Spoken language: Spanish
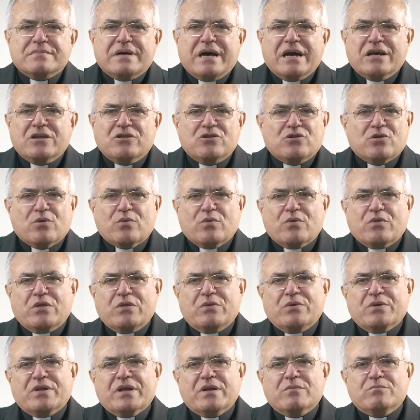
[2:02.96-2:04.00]
ha
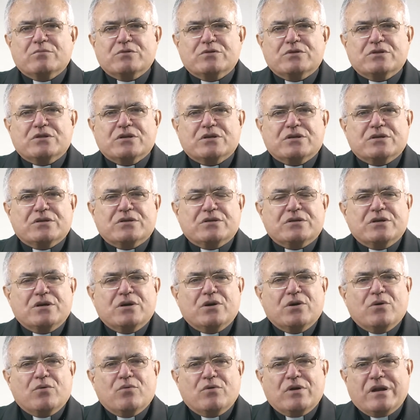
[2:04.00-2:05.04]
introducido en el mundo
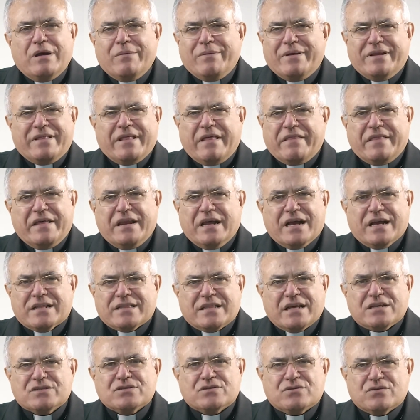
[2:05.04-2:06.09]
una verdadera
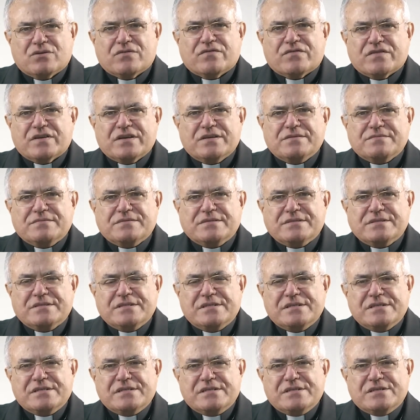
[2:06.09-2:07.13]
catástrofe,
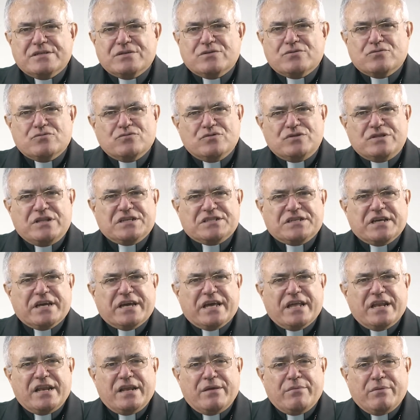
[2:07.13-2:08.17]
un
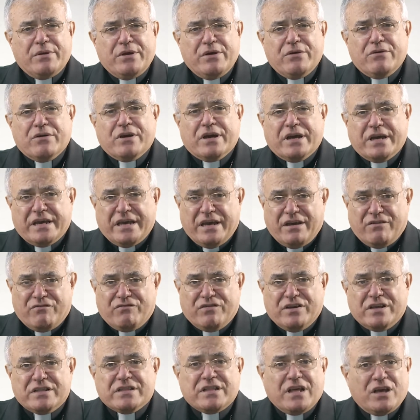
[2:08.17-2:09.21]
desequilibrio que
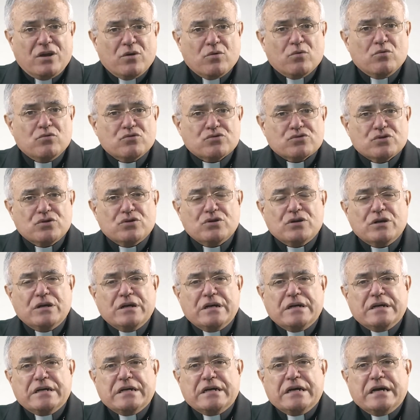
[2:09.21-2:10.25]
afecta incluso
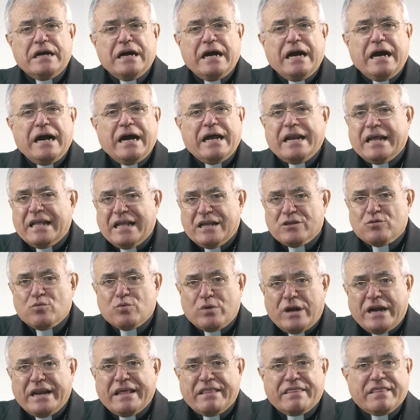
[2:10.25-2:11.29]
a la
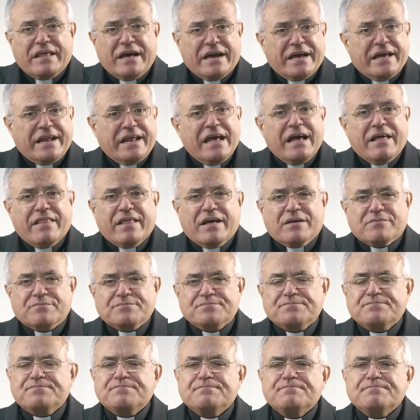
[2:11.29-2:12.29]
naturaleza creada.